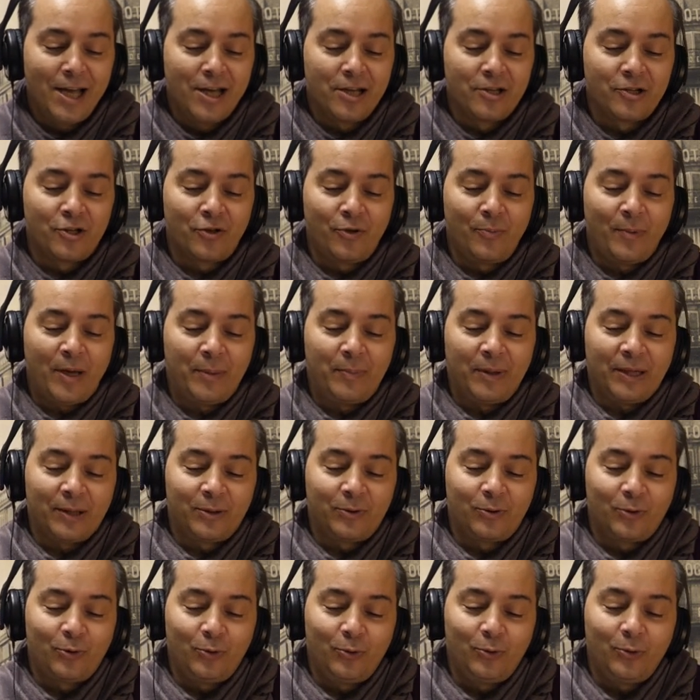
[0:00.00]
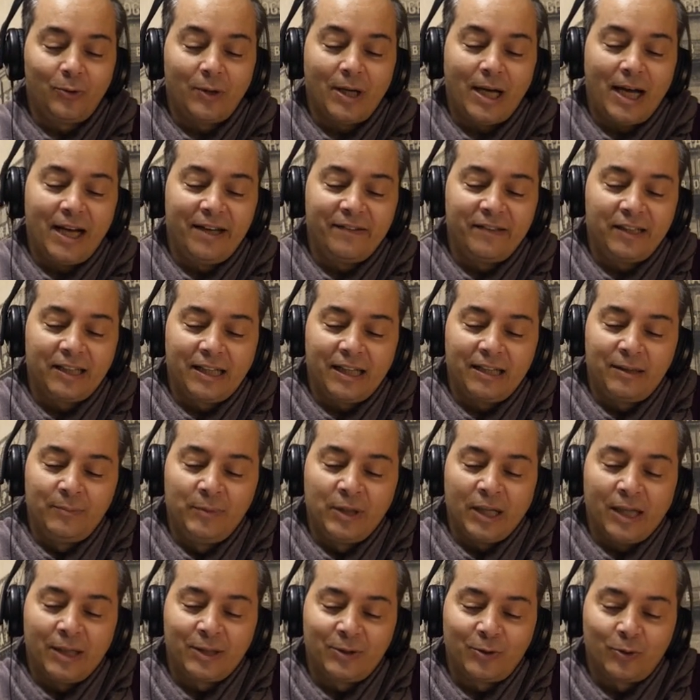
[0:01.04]
je m'aperçus avec
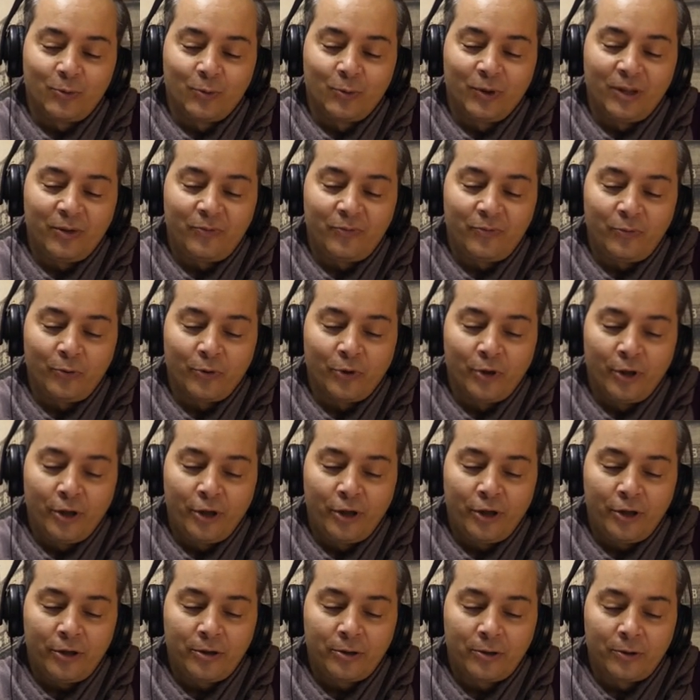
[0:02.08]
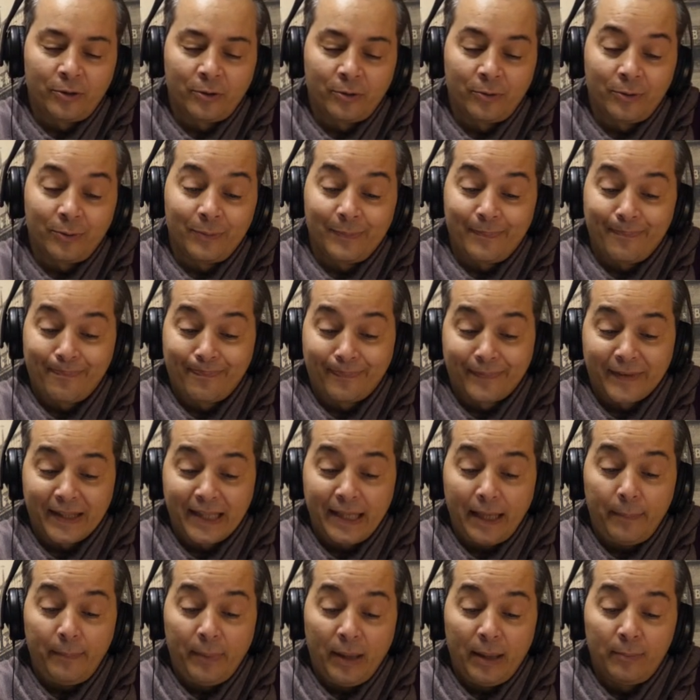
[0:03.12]
admiration et fureur que
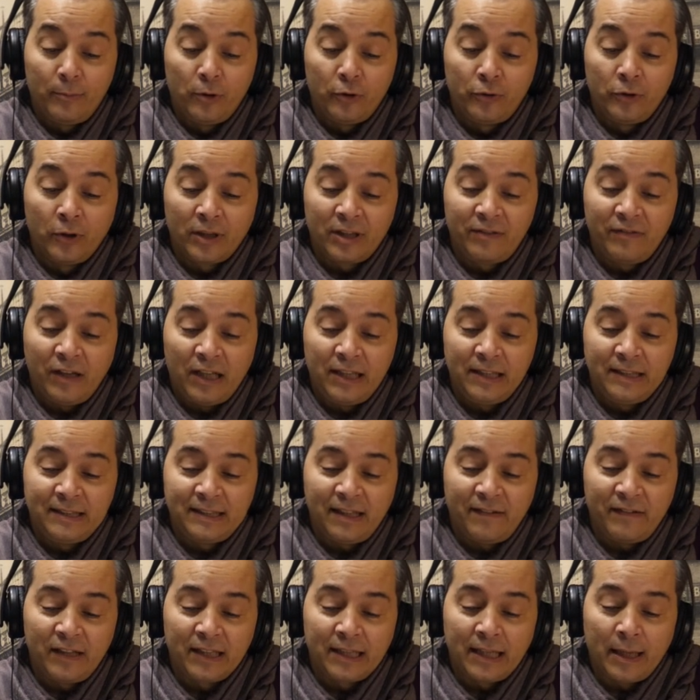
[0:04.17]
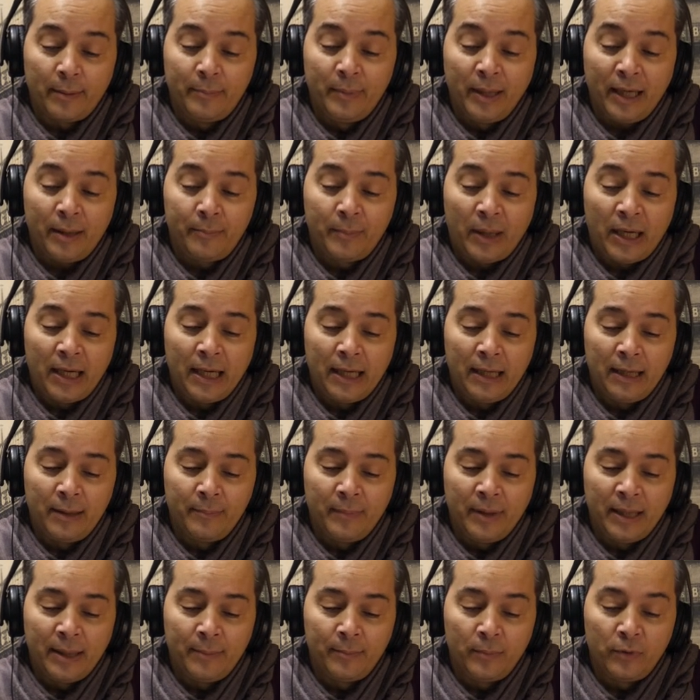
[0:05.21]
capable de rivaliser avec la Berma
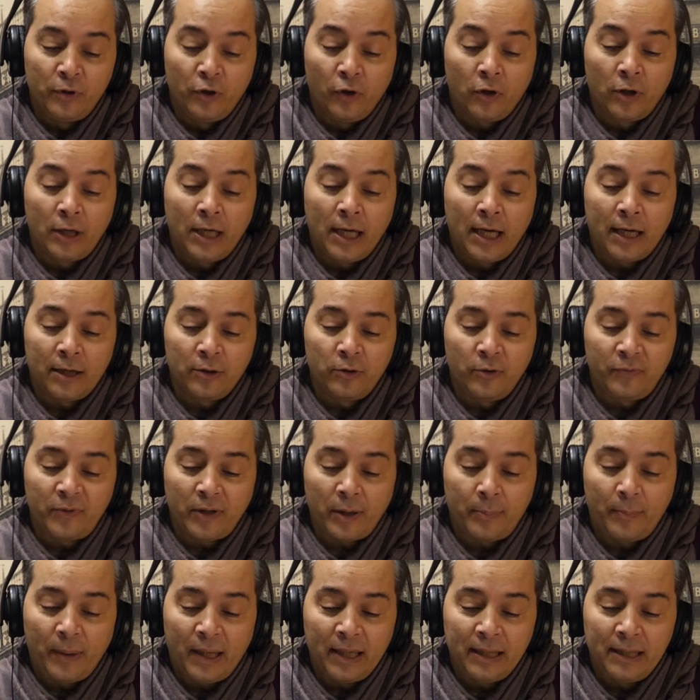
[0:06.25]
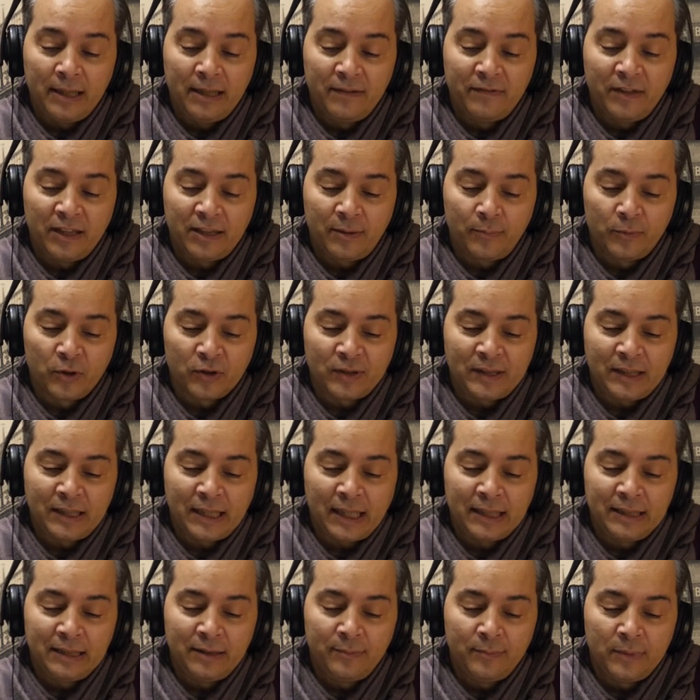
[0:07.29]
elle-même dans l'art de faire parler les vêtements
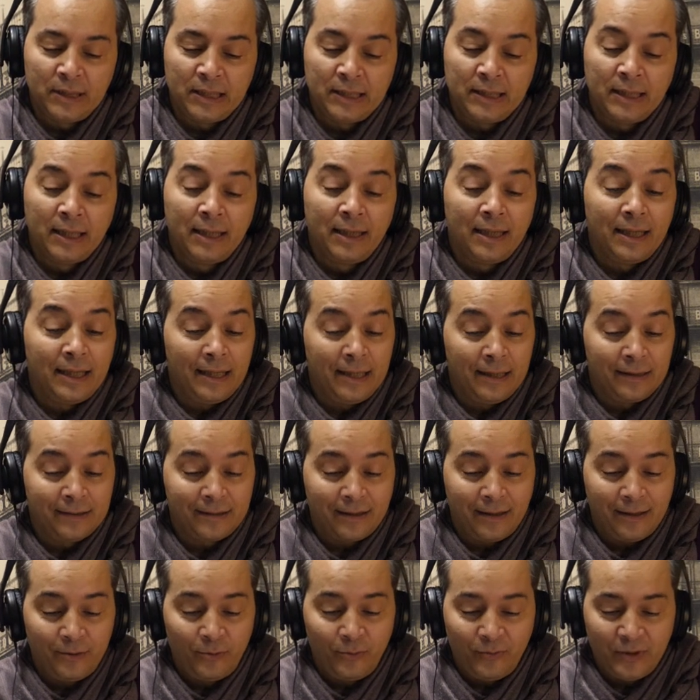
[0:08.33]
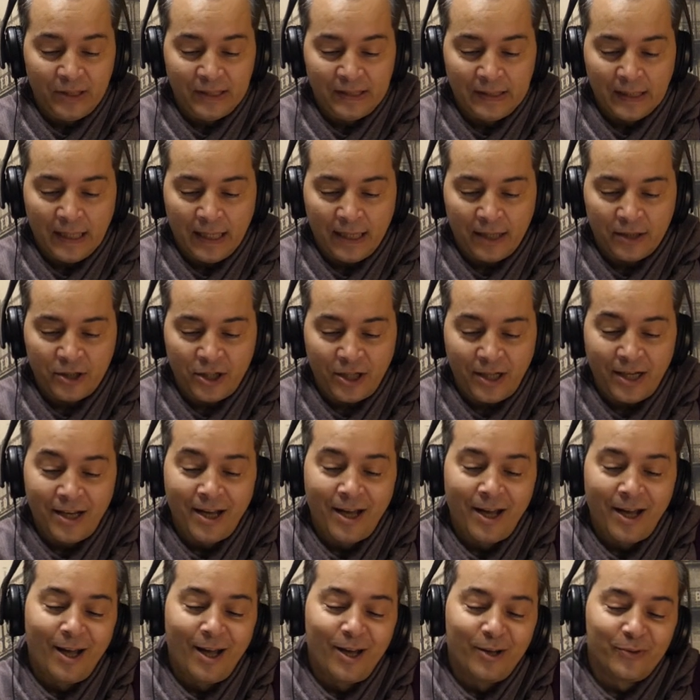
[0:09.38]
inanimés et les traits du visage,
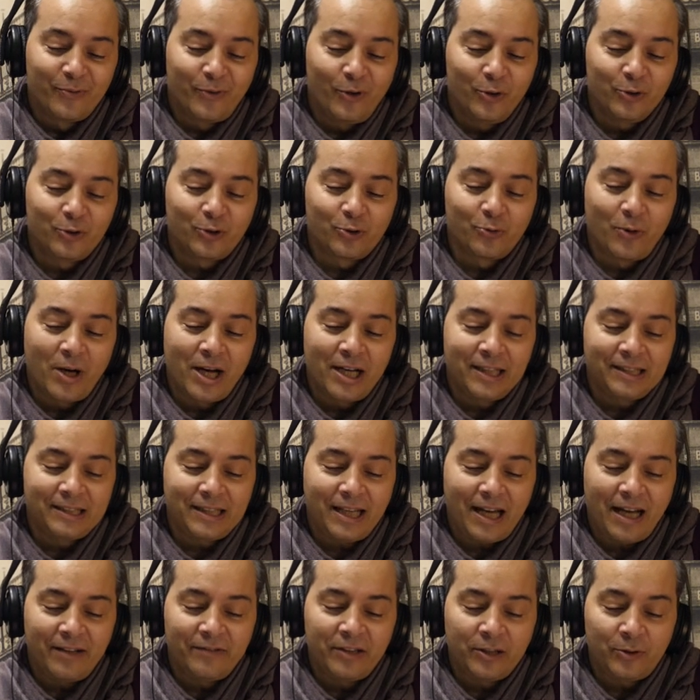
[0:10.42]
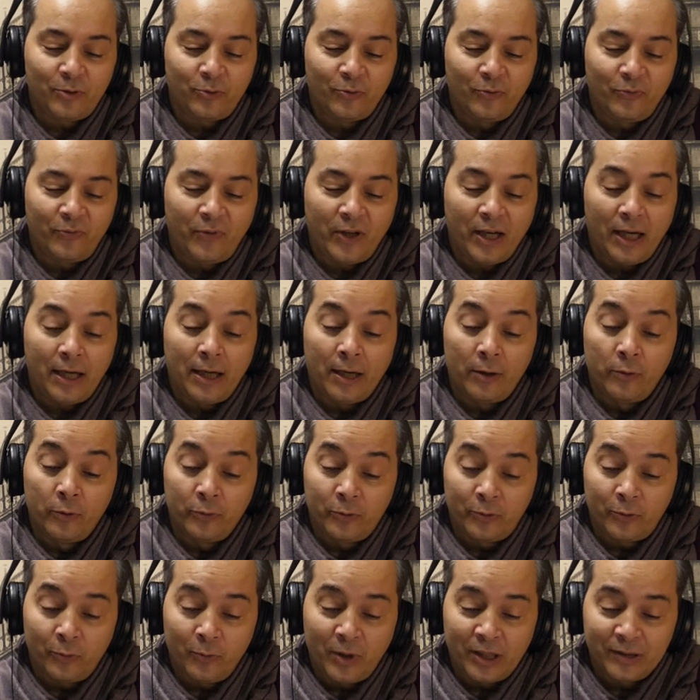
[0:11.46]
Françoise avait su faire la
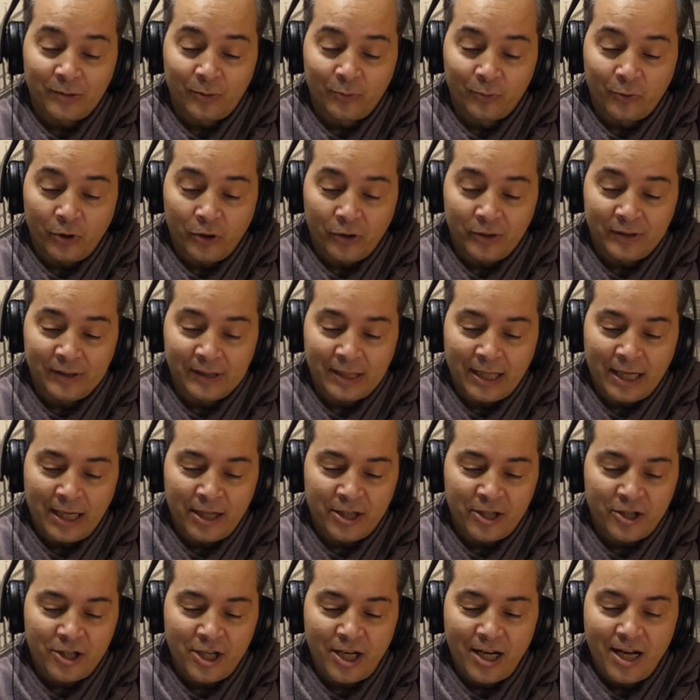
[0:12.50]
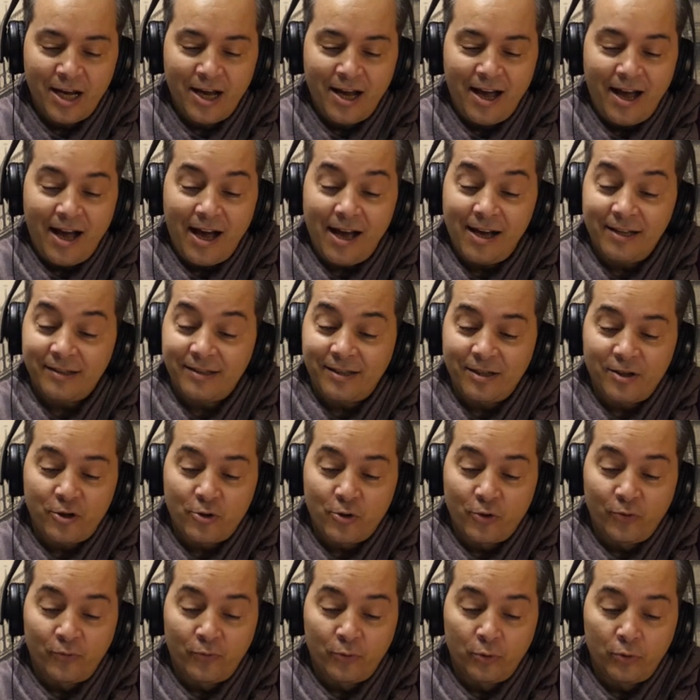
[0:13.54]
leçon à son corsage, à ses
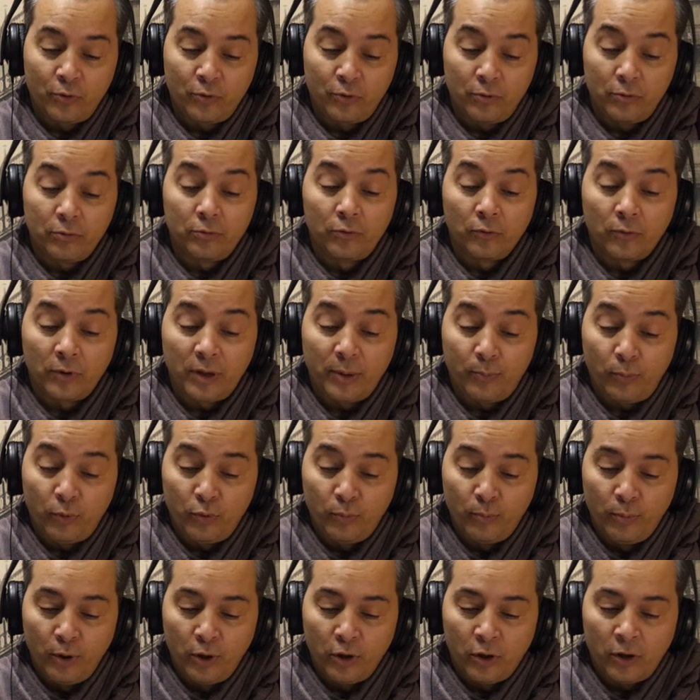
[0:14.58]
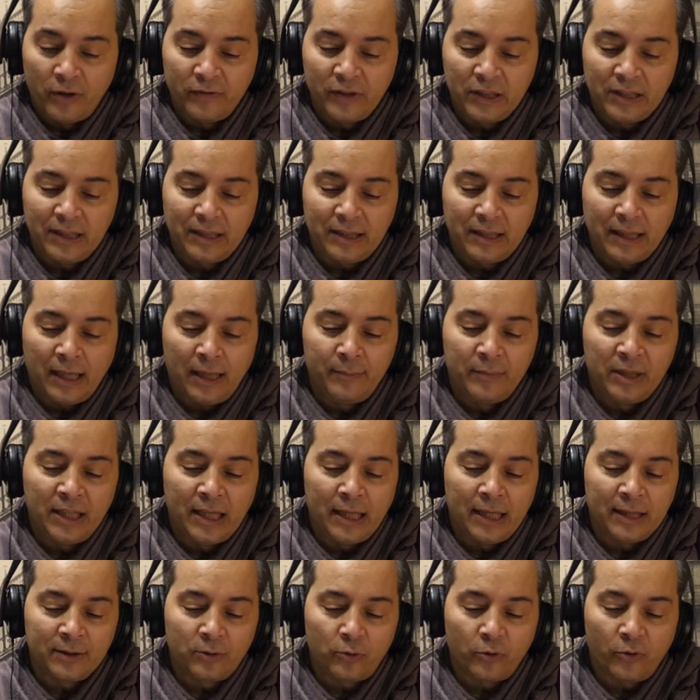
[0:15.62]
cheveux, dont les plus blancs avaient été ramenés à
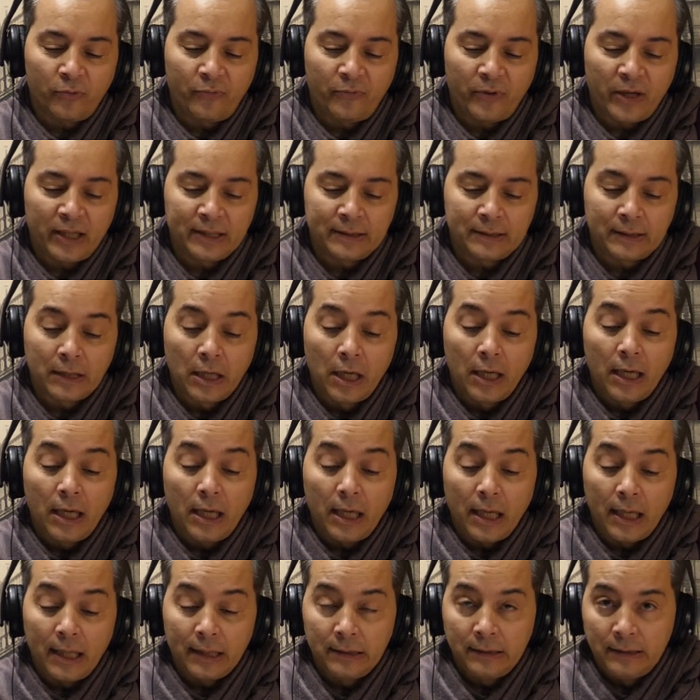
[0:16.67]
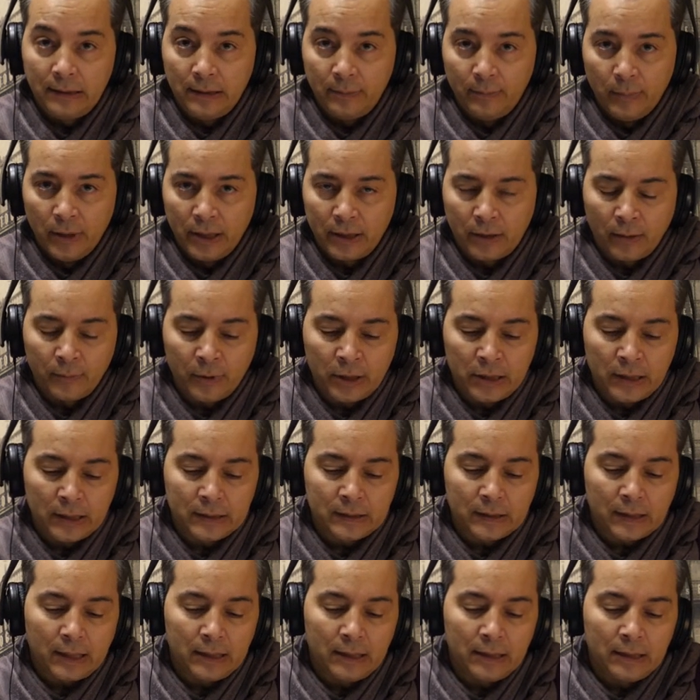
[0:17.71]
la surface, exhibés comme un
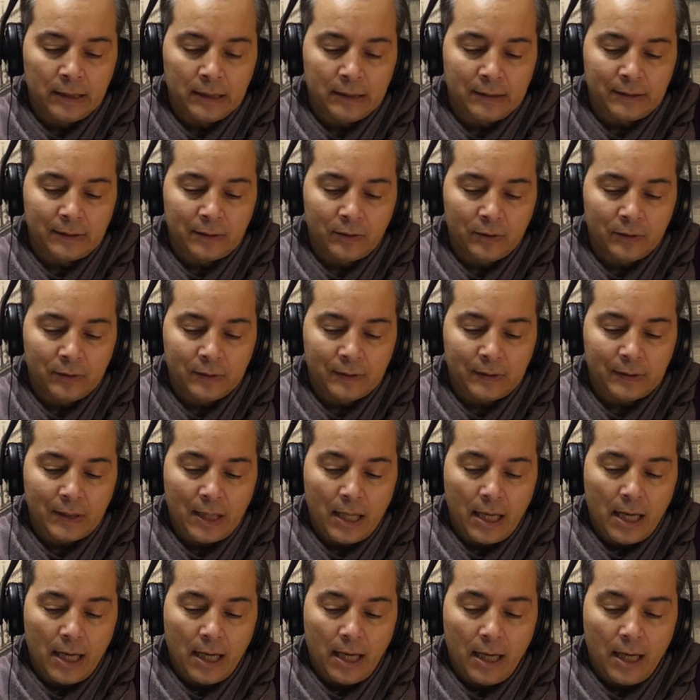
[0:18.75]
extrait de naissance,